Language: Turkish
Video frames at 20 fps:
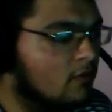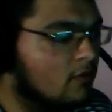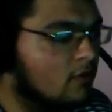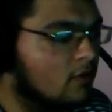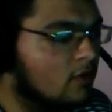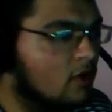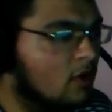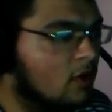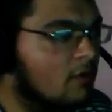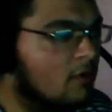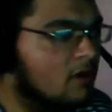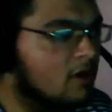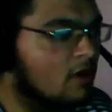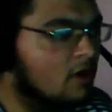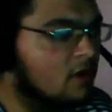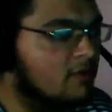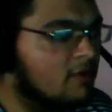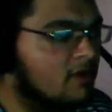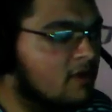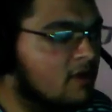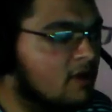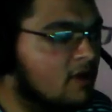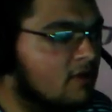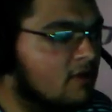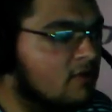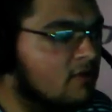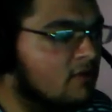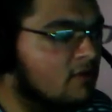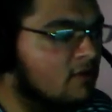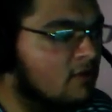Aman abi iyi
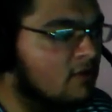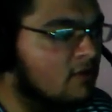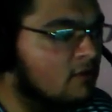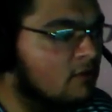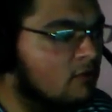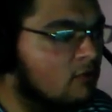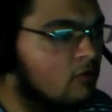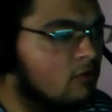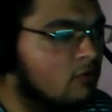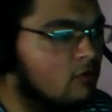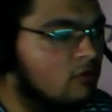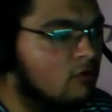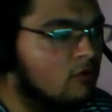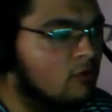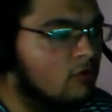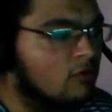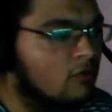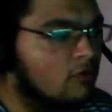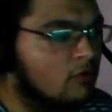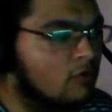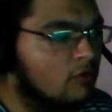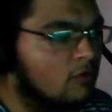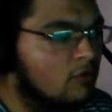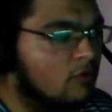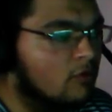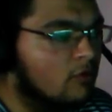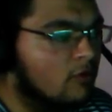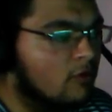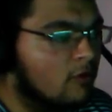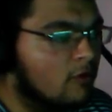kaçtı. Yürü yürü.
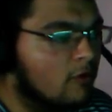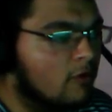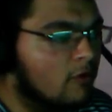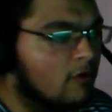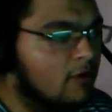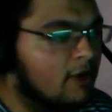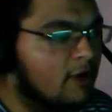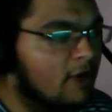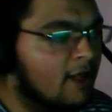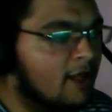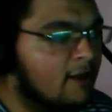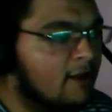Ler.